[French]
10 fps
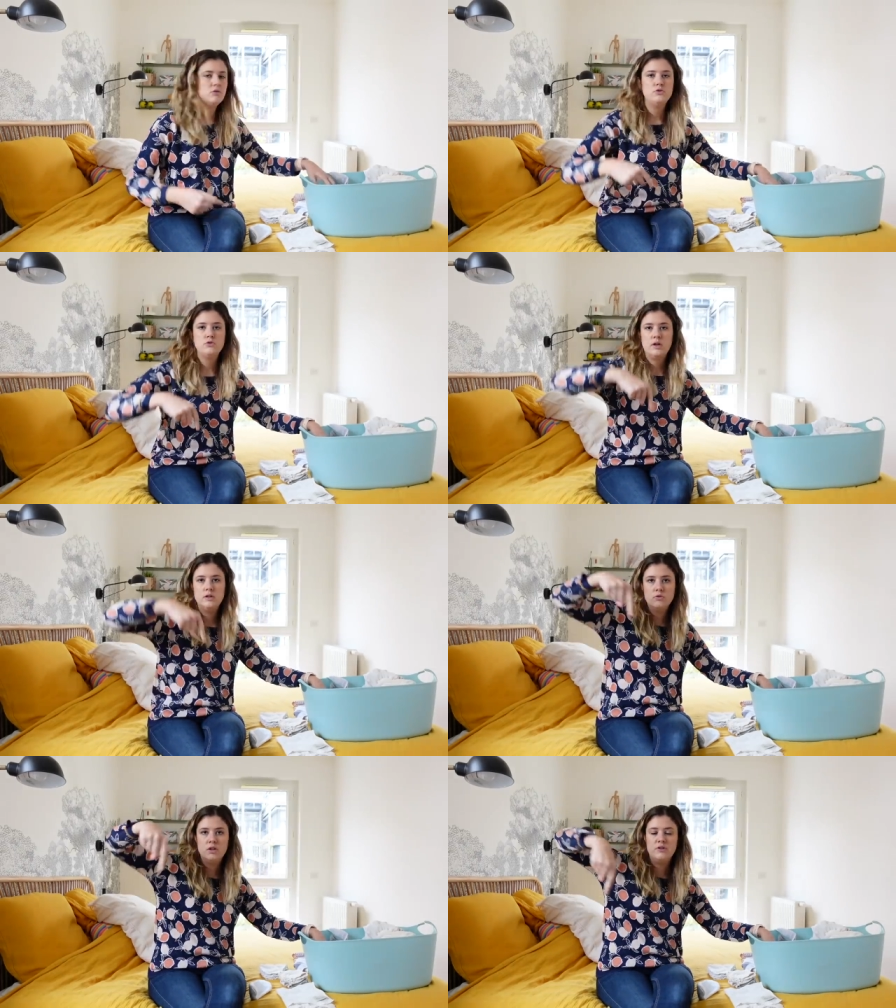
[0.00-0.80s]

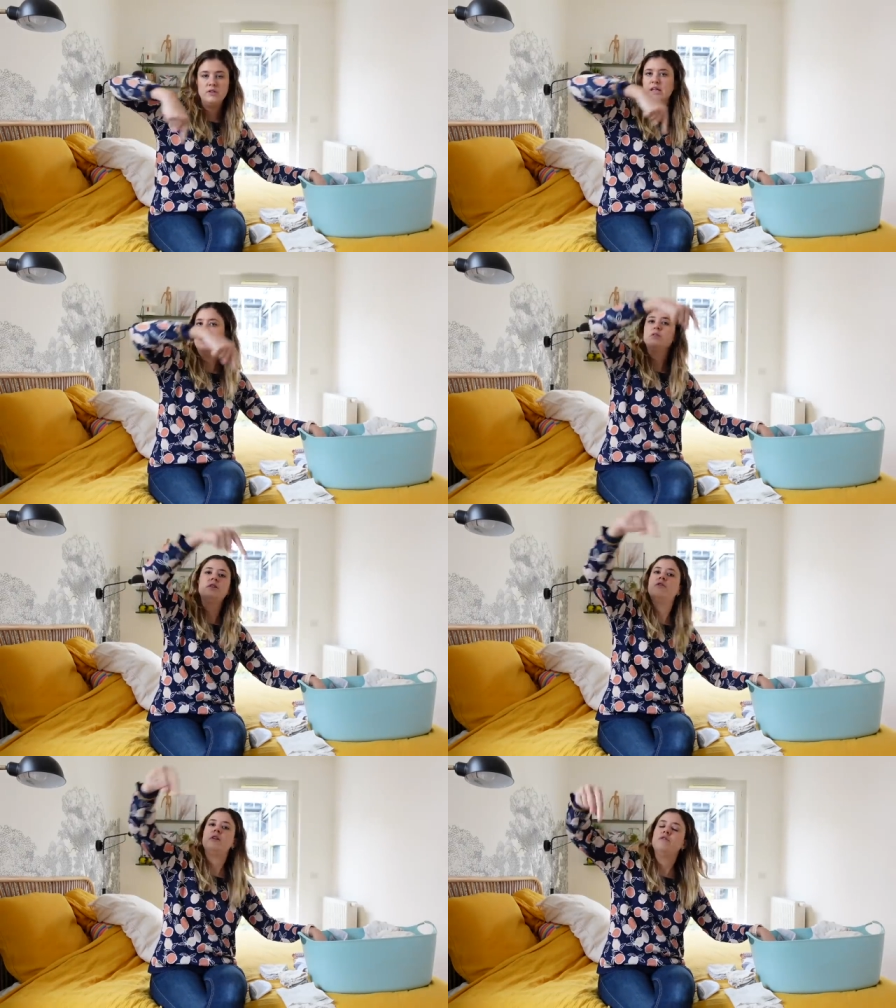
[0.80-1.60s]
Jusque-là, nous, on avait une guirlande
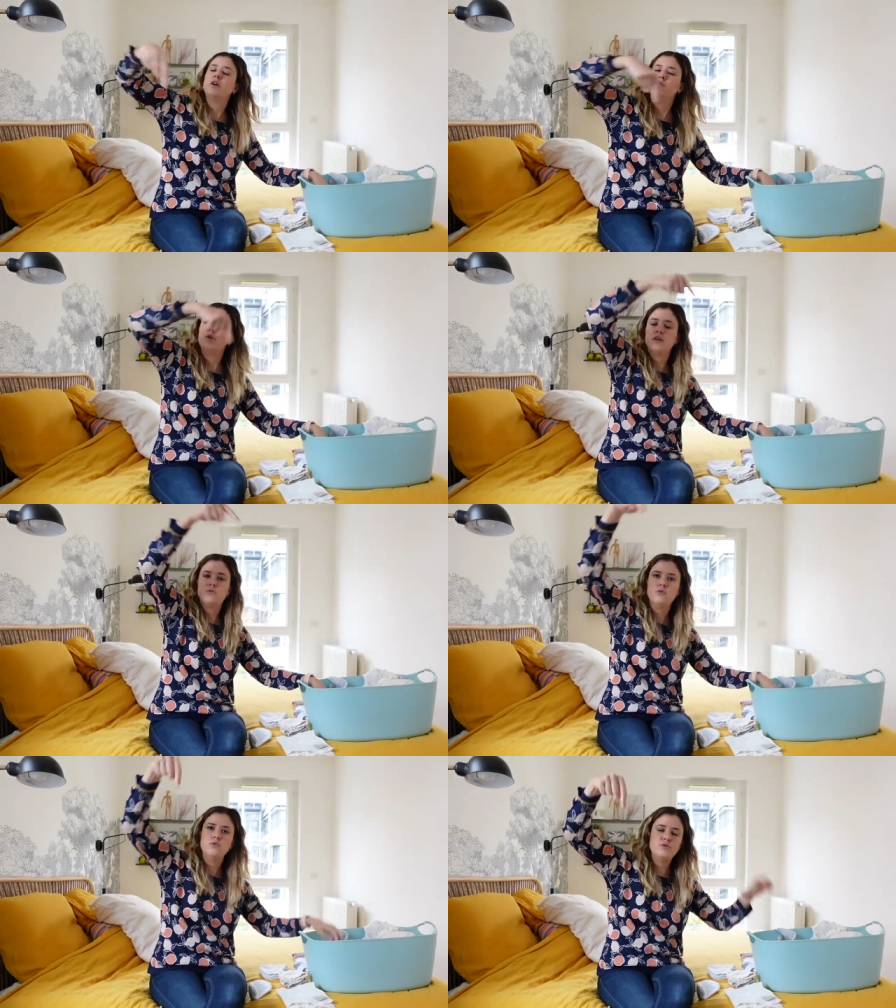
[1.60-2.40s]
qu'il fallait faire courir
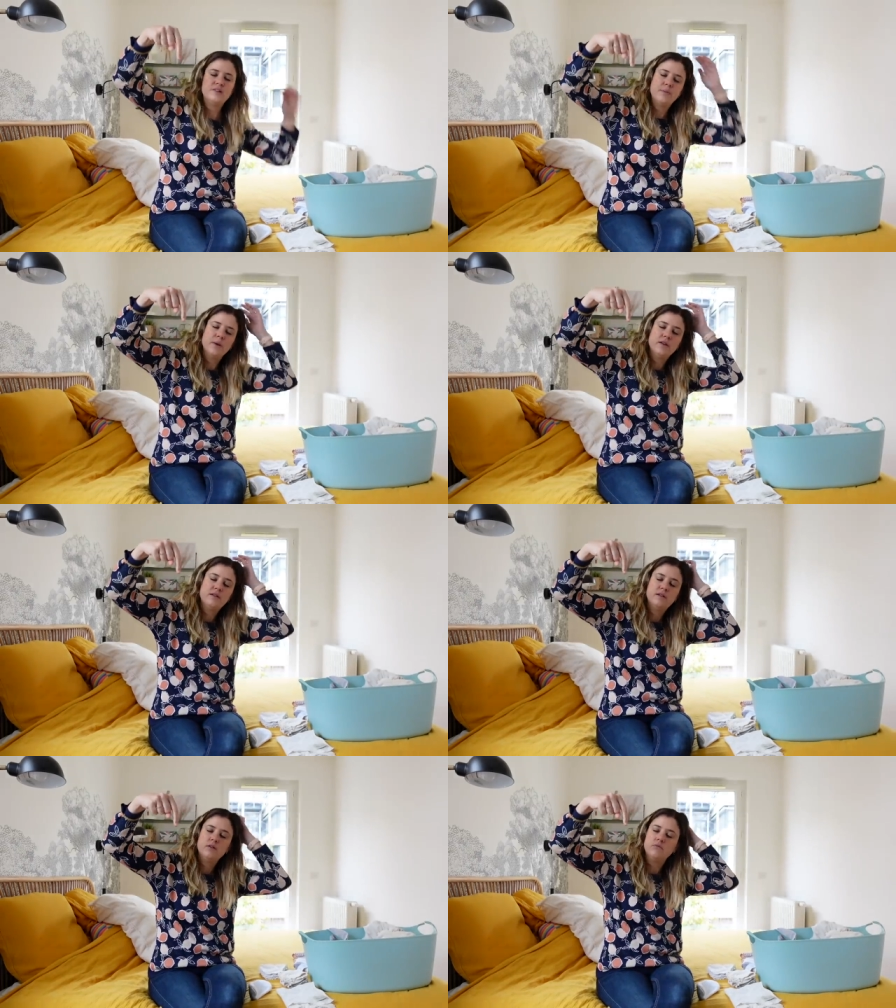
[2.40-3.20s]
tout le long du sapin, qui
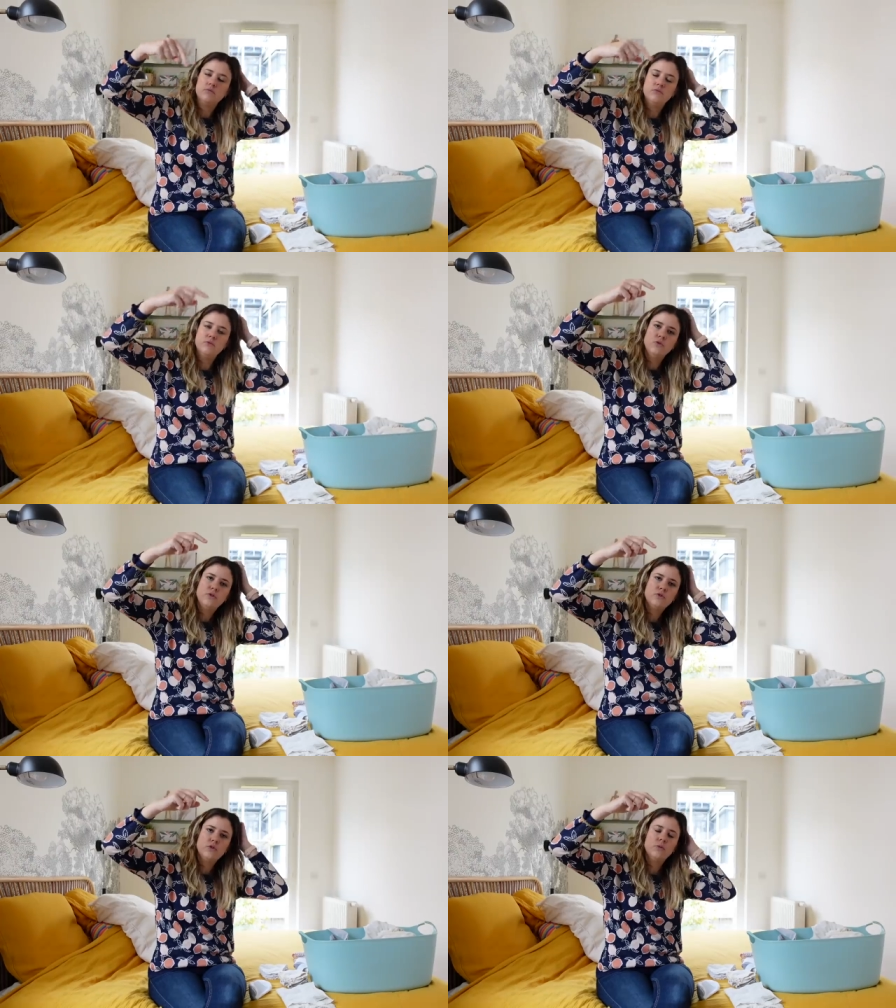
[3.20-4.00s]
était deux
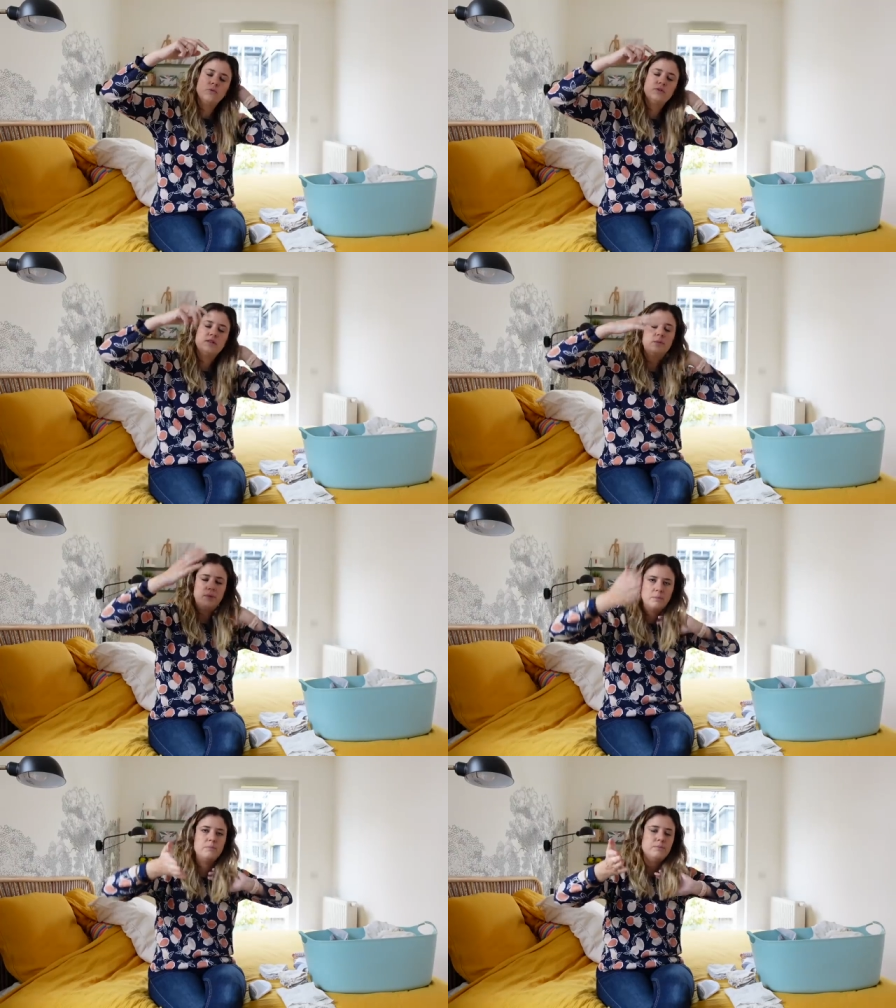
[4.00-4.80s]
fois trop grande pour notre
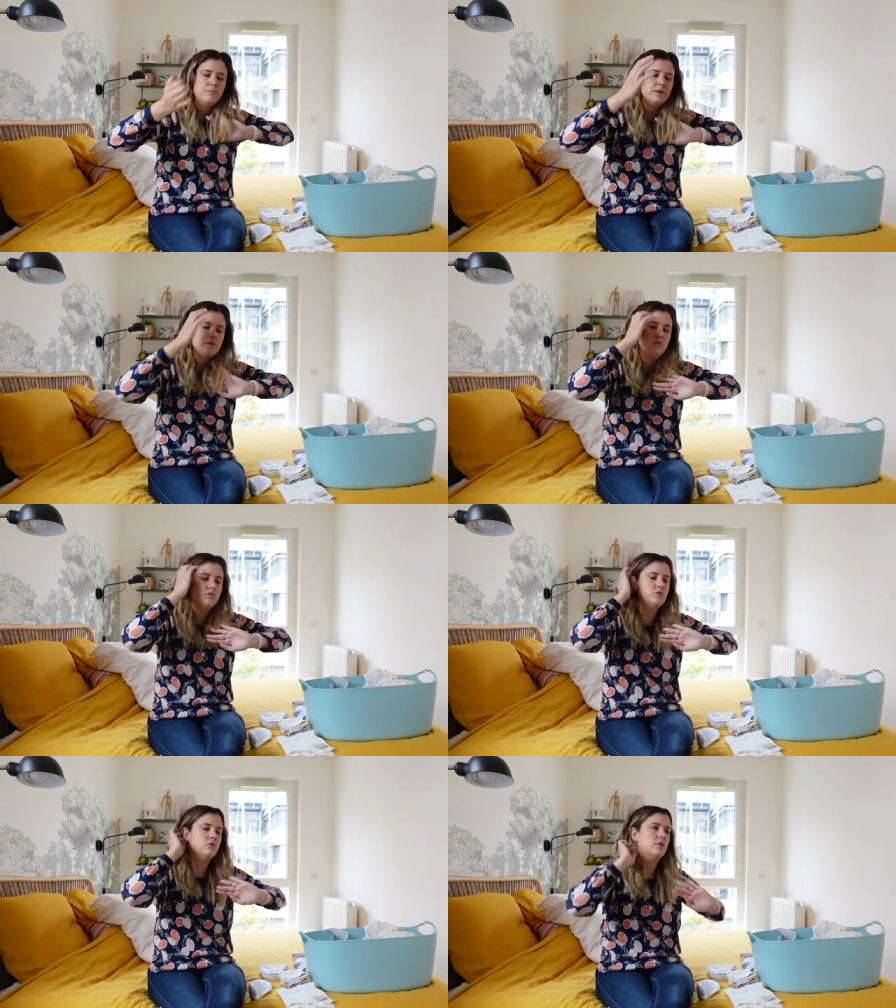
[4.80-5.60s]
sapin parce
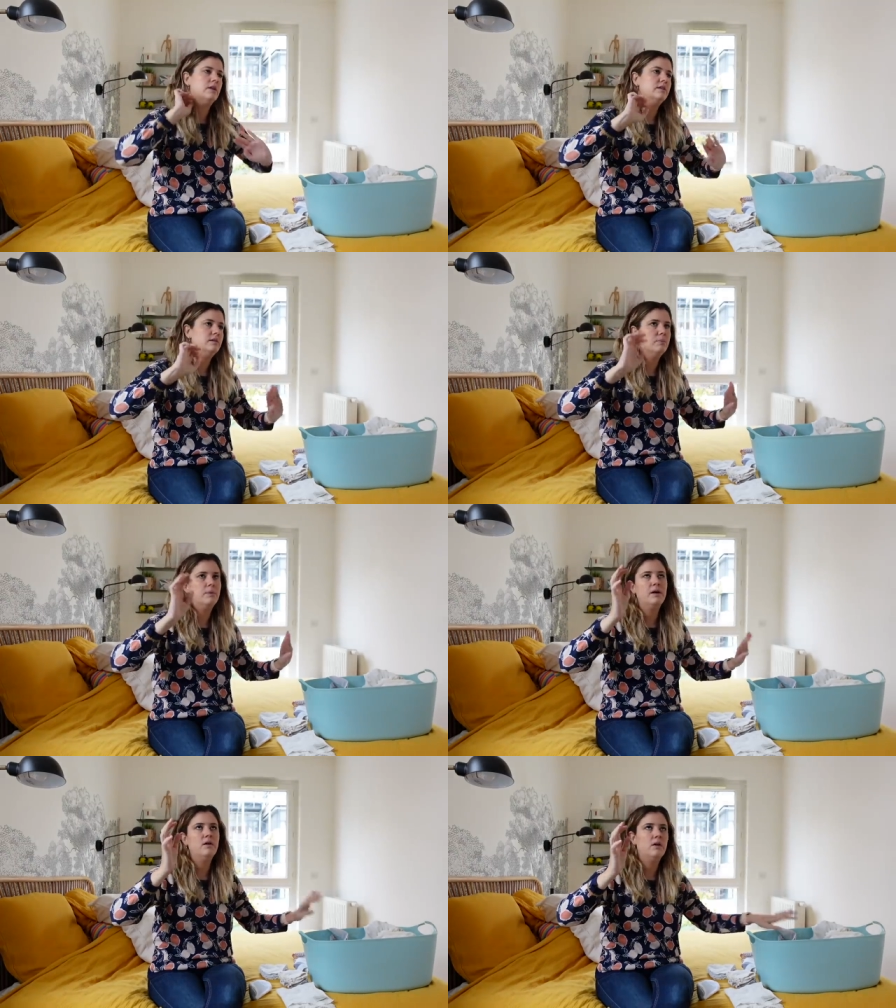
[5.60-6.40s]
qu'elle n'était
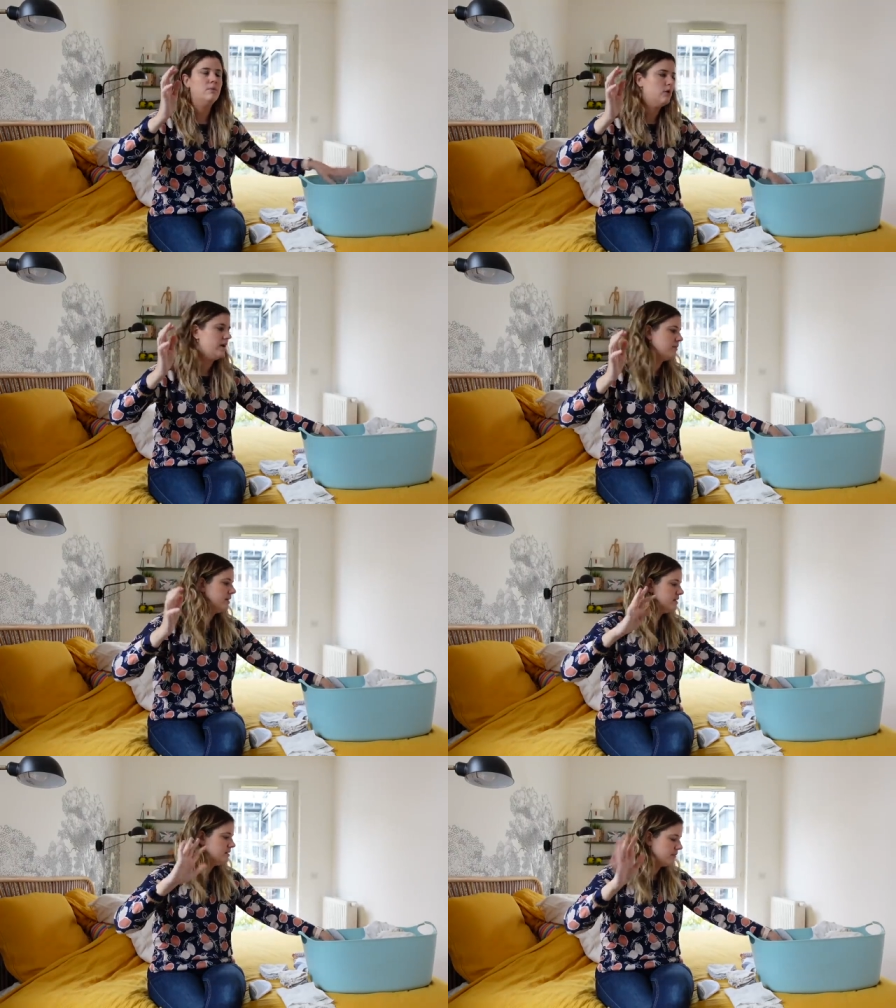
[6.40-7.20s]
pas à moi à la
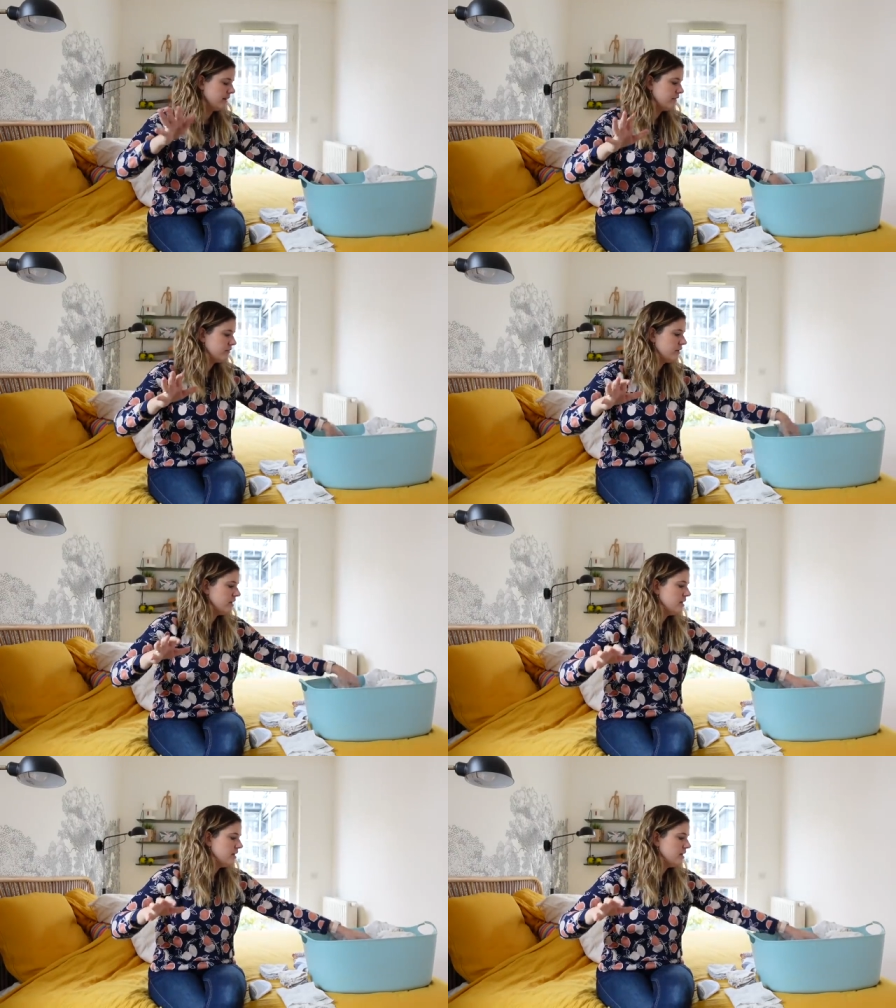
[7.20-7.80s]
base. Bref,